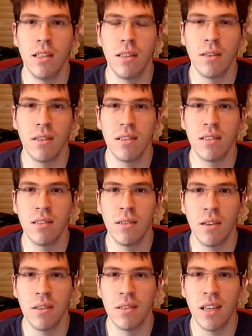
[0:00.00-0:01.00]

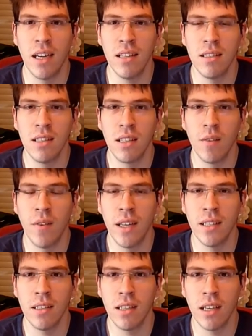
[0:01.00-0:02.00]
1989
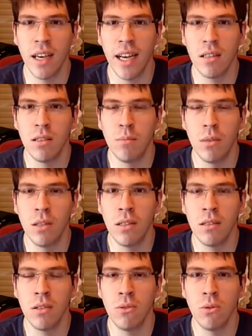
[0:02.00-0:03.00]
gewann Greg
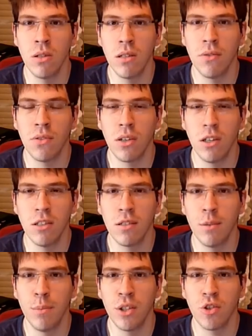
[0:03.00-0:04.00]
LeMond die Tour de
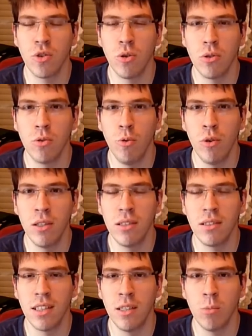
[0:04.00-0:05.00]
France mit Schrotkugeln in
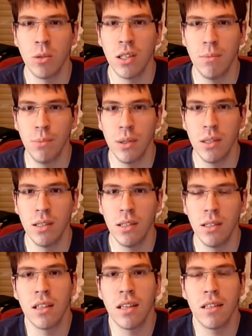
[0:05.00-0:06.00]
seinem Körper.
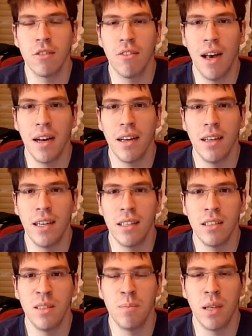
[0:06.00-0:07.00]
Sein Schwager hatte
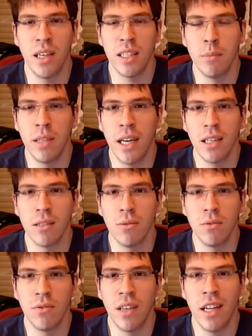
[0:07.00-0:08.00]
ihn bei einem
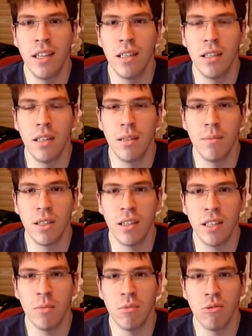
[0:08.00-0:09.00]
Jagdunfall mit
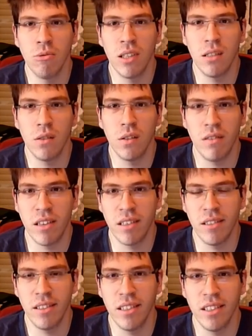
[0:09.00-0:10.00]
einem Truthahn
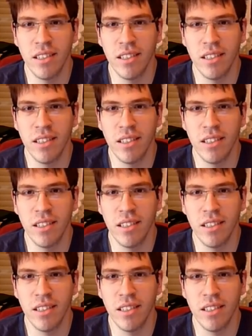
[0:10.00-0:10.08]
verwechselt.